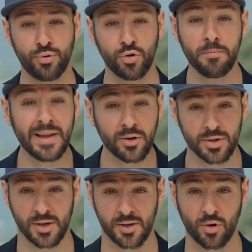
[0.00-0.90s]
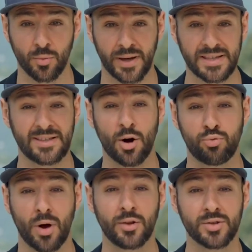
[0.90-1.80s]
plus de 1200 entreprises qui
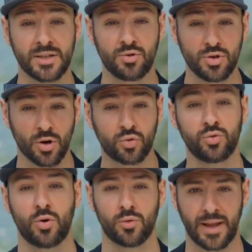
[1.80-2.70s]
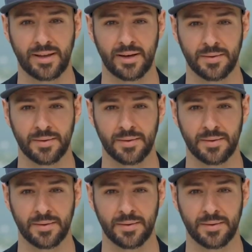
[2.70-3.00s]
emploient nos étudiants tout au long de l'année.